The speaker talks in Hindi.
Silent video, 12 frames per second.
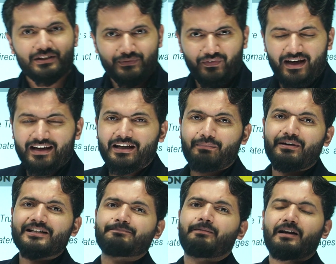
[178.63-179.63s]
इस फाइल के
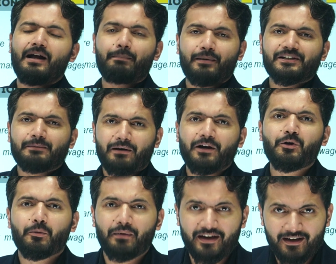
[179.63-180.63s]
बेस पर आपका चैप्टर नहीं
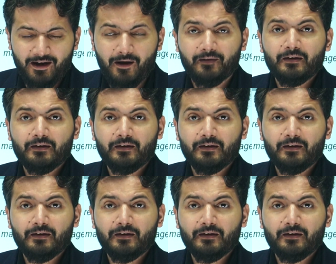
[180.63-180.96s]
हो पाएगा